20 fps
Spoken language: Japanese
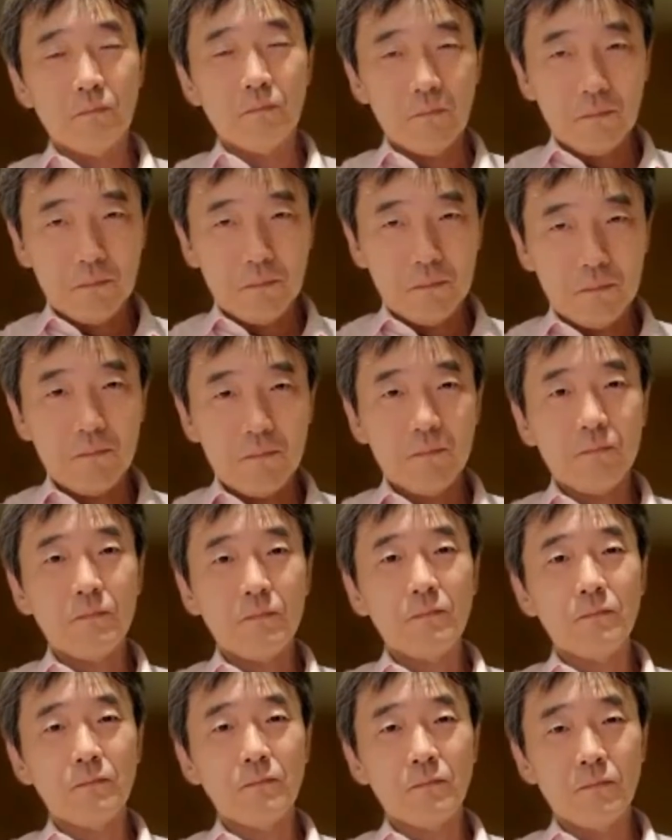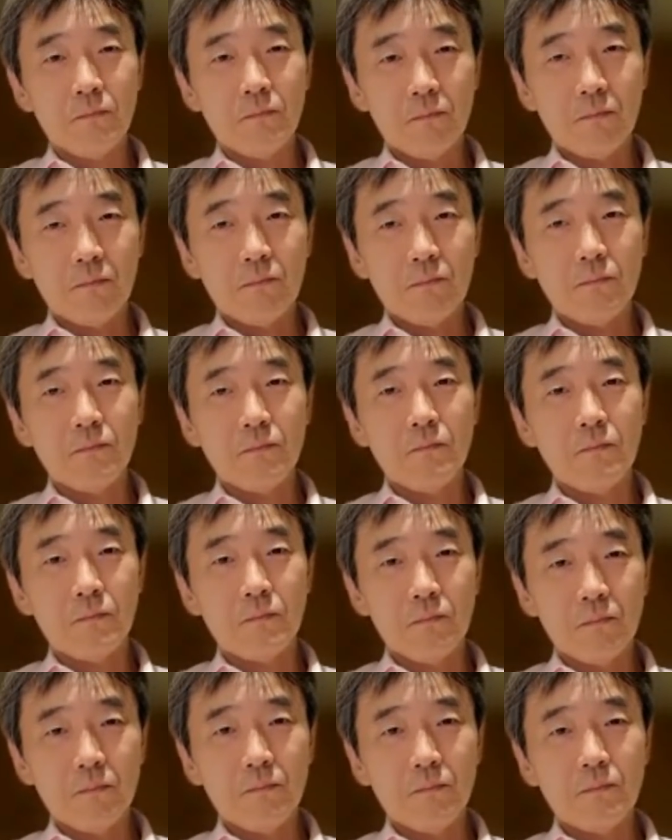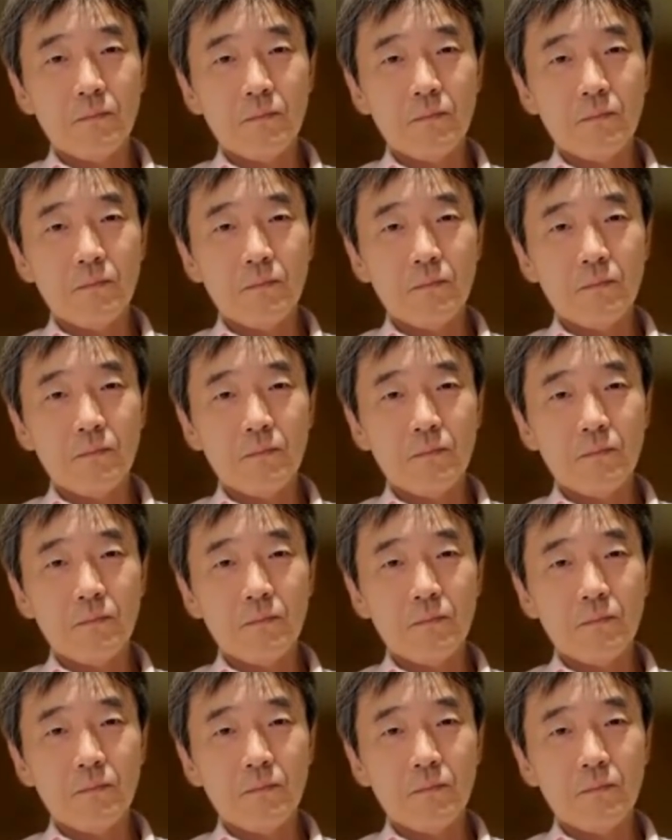でなんでかっていうと、確か